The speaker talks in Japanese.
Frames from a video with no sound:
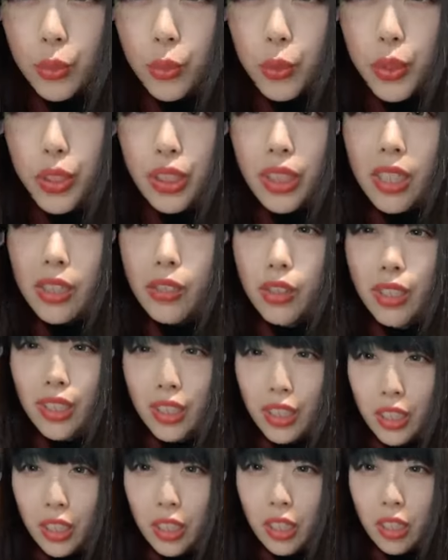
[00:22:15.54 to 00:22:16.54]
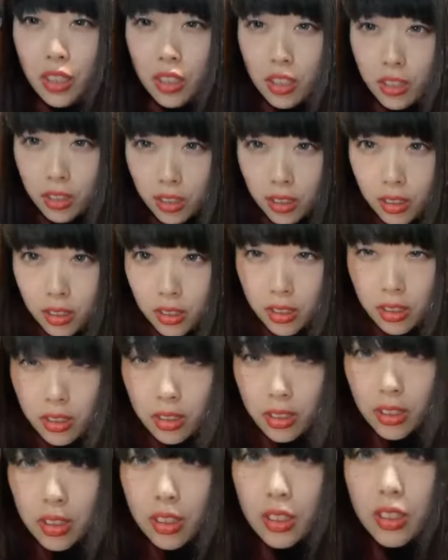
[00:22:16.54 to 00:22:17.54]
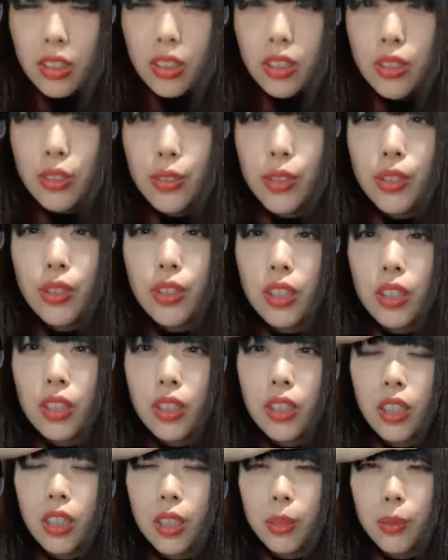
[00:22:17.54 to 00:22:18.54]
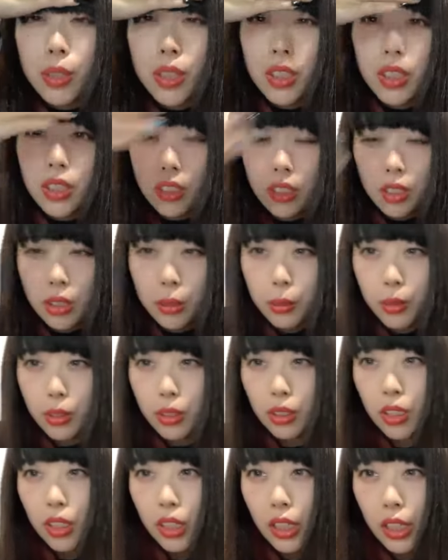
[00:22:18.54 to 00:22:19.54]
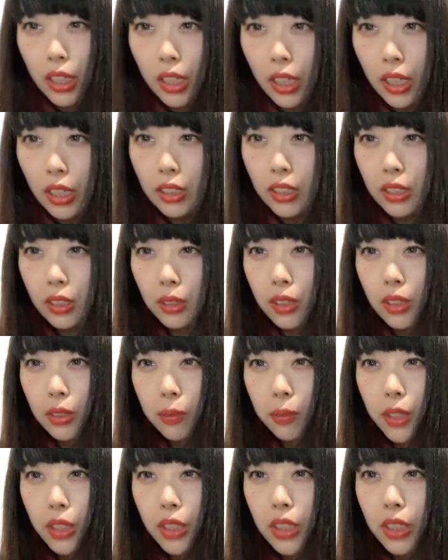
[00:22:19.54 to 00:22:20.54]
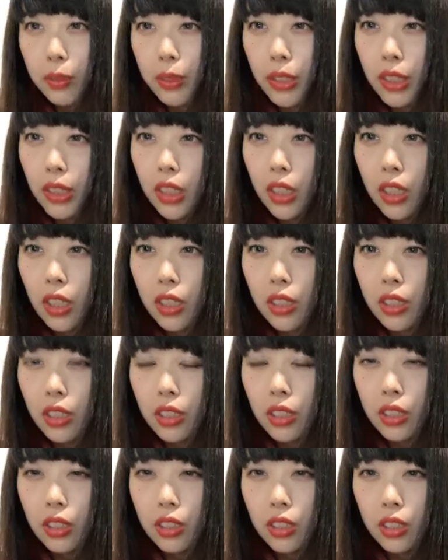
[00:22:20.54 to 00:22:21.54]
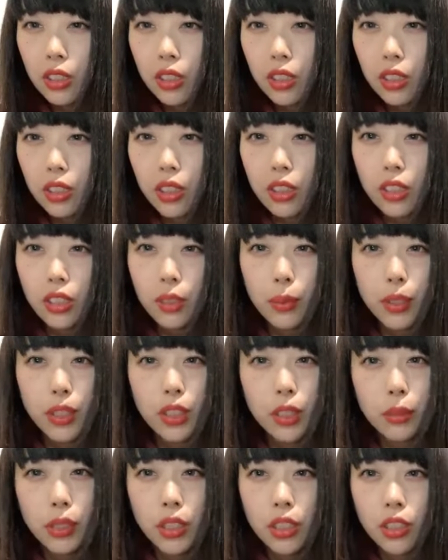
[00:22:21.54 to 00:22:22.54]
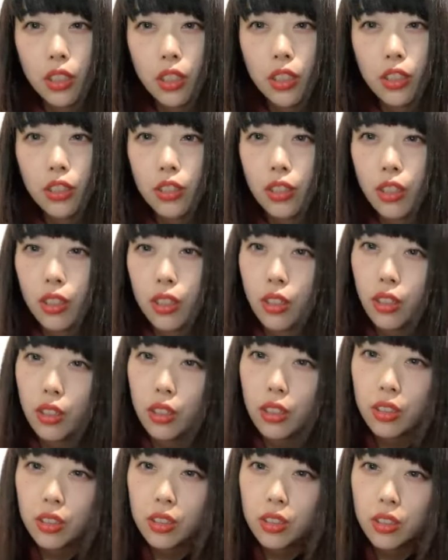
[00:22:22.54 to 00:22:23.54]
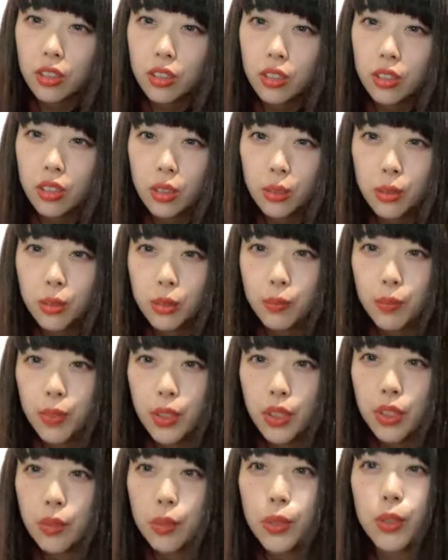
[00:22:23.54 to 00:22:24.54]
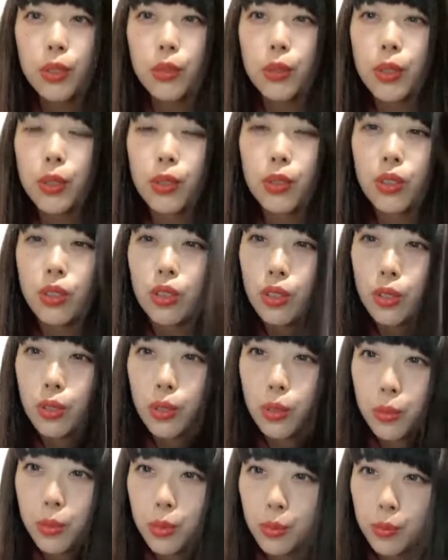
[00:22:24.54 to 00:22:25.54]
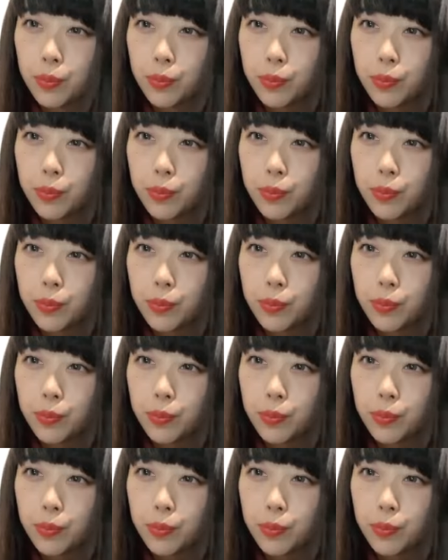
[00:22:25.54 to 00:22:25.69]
浮いてるだけか浮いてたでも明日多分朝めちゃめちゃ汗めちゃめちゃかくから多分びちょびちょびちょになると思う